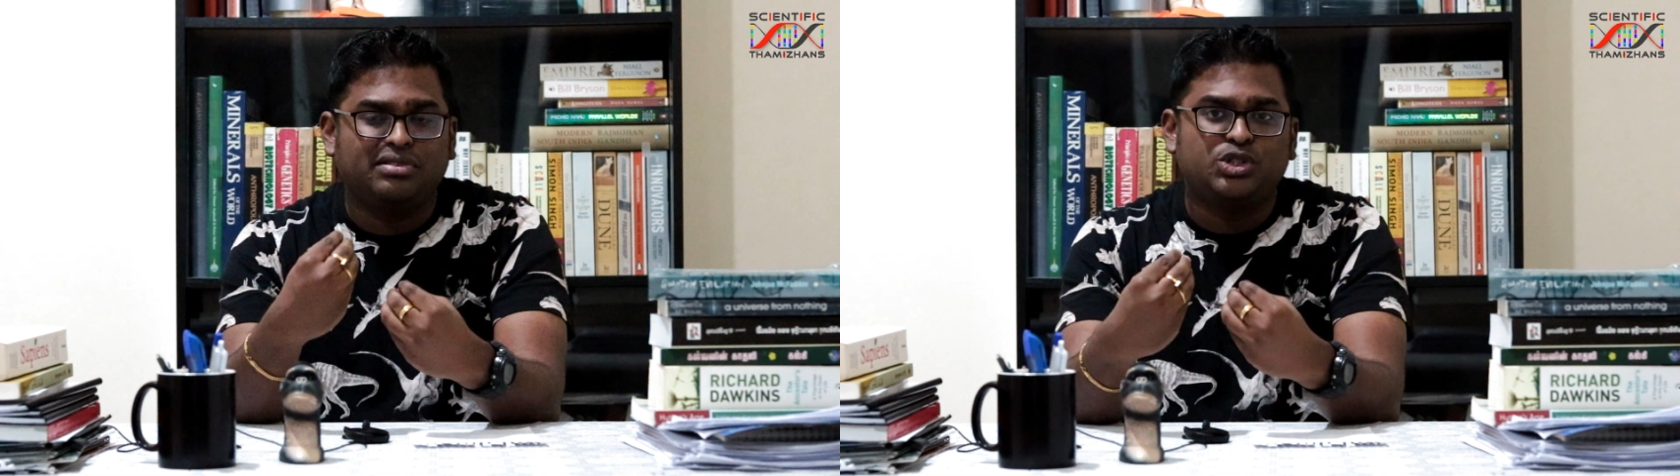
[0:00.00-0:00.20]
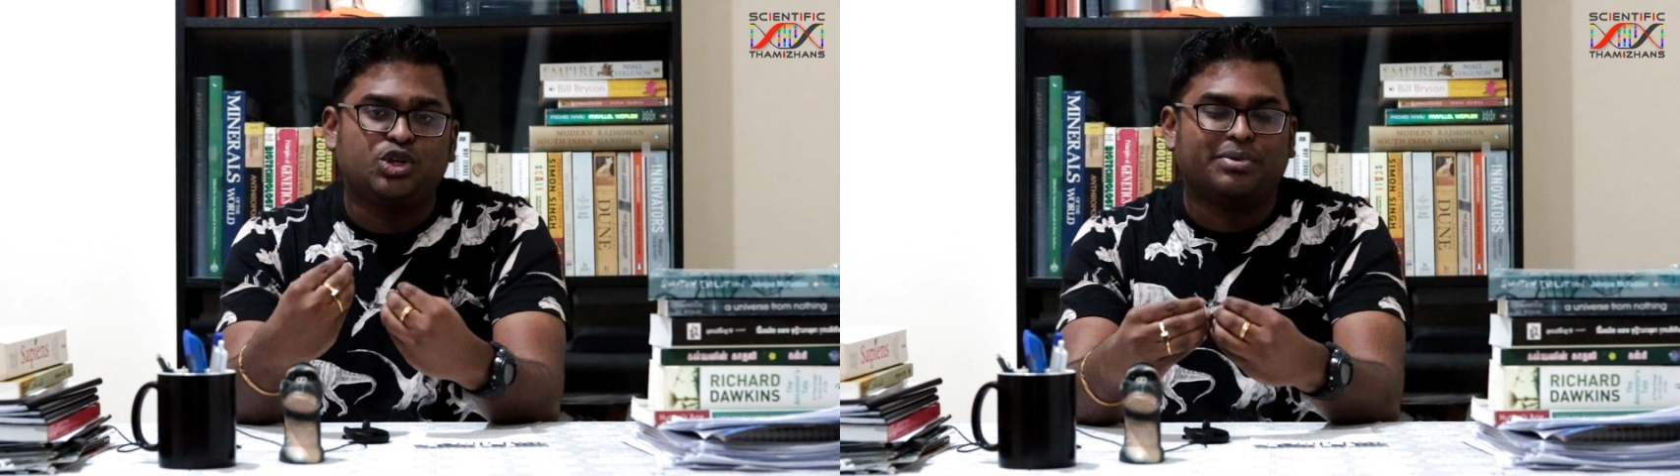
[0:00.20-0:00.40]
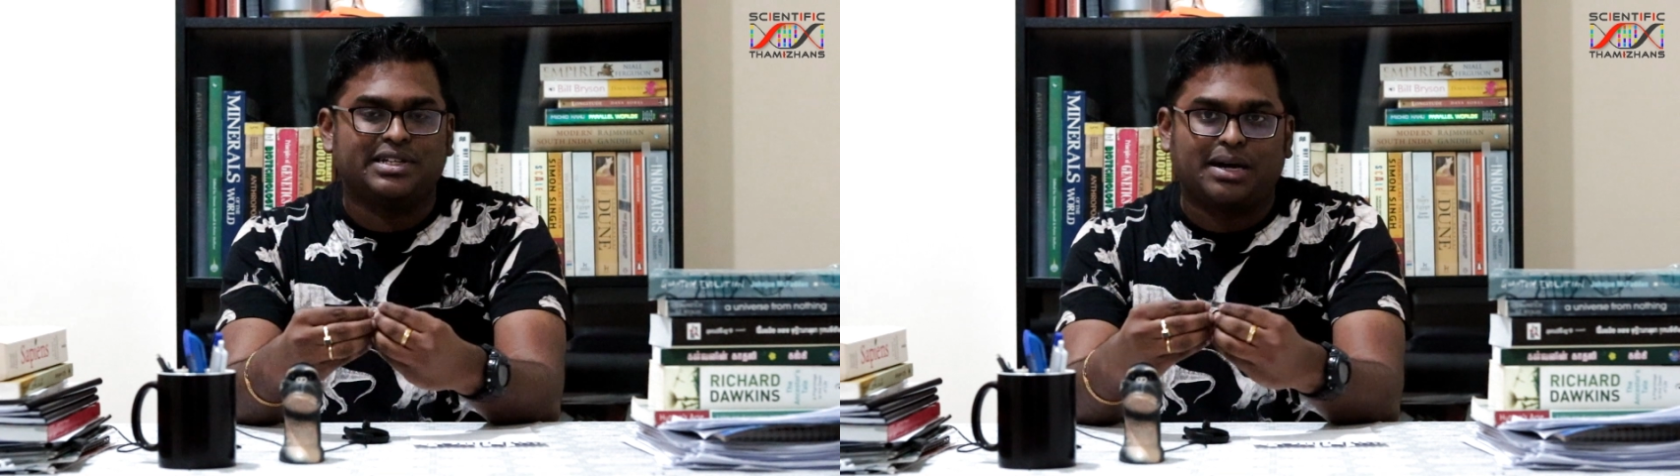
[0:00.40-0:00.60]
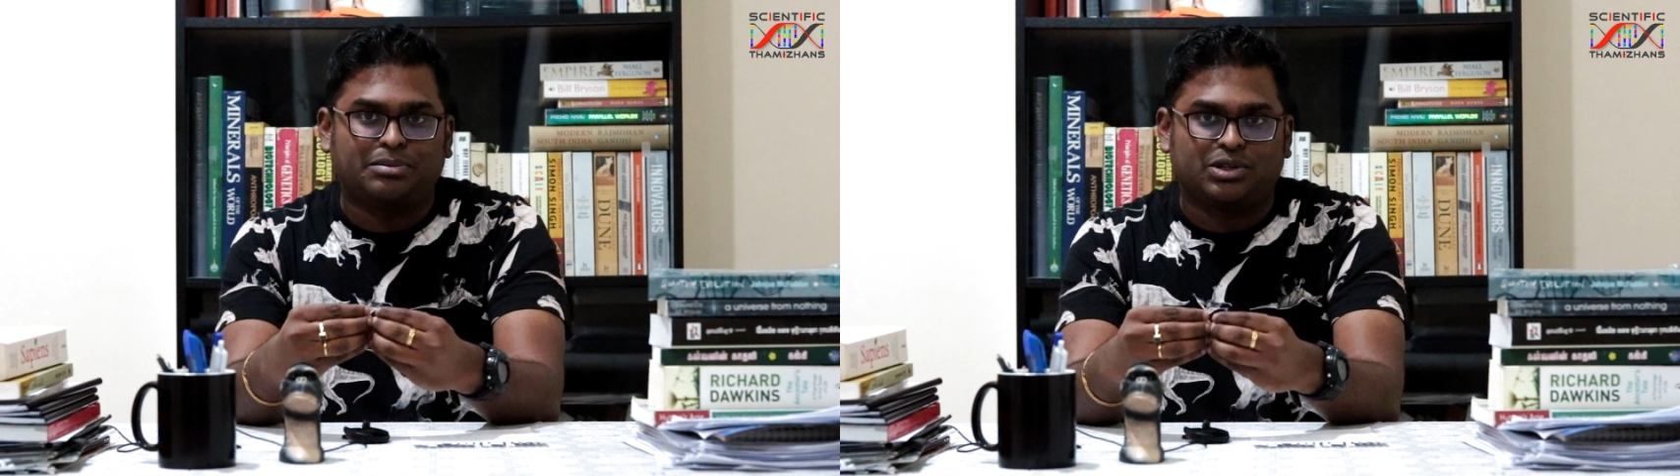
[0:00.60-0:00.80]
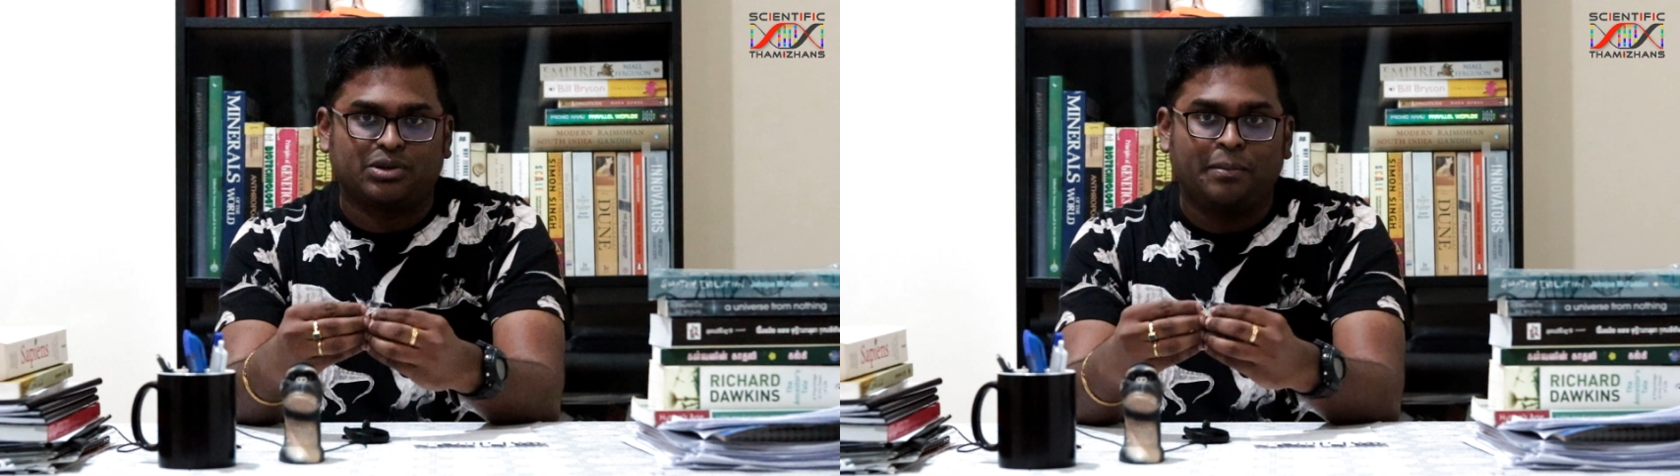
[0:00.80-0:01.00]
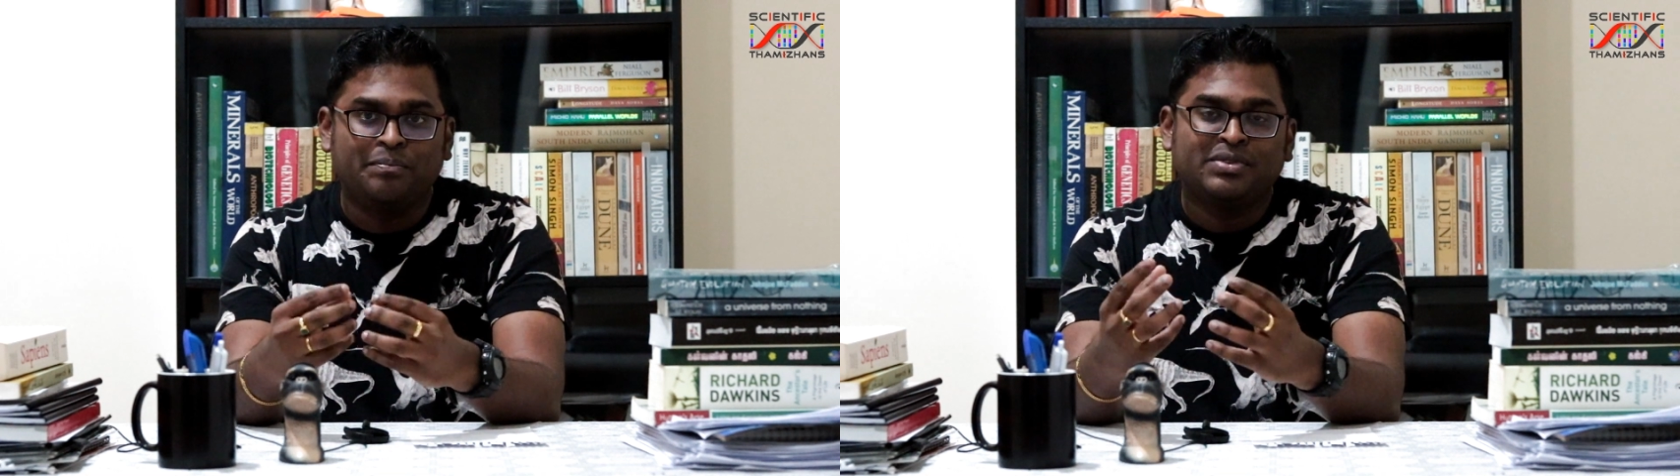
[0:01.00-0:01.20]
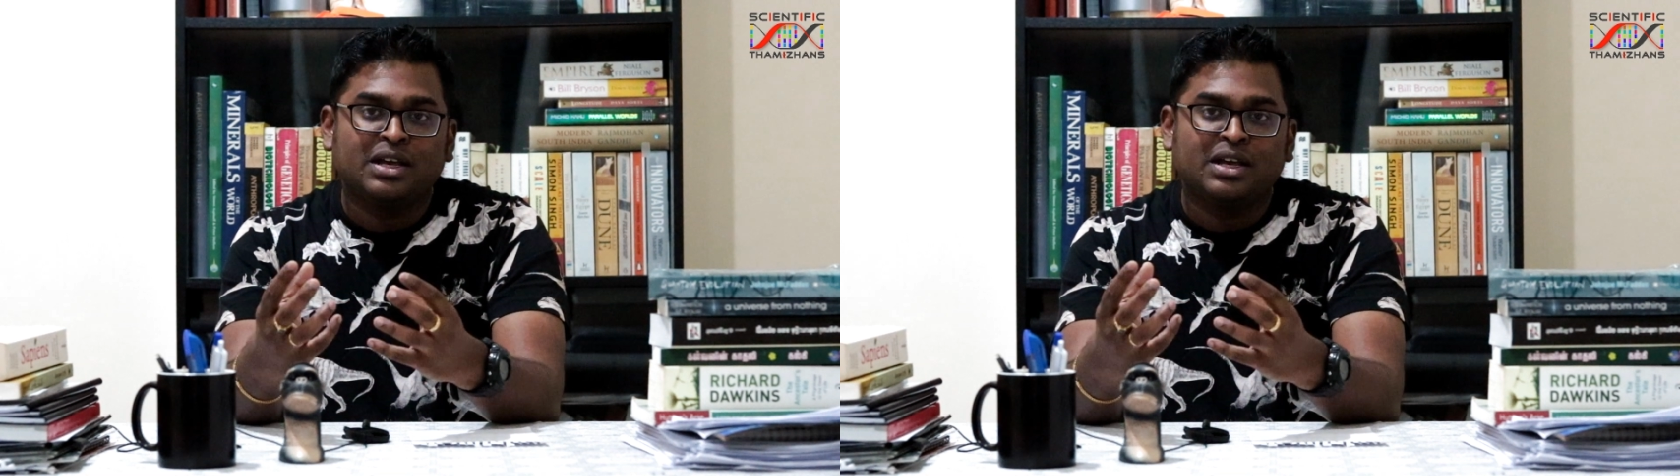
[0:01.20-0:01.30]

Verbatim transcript: வந்து சூ பண்ணி சாப்பிட்டுருக்கோம்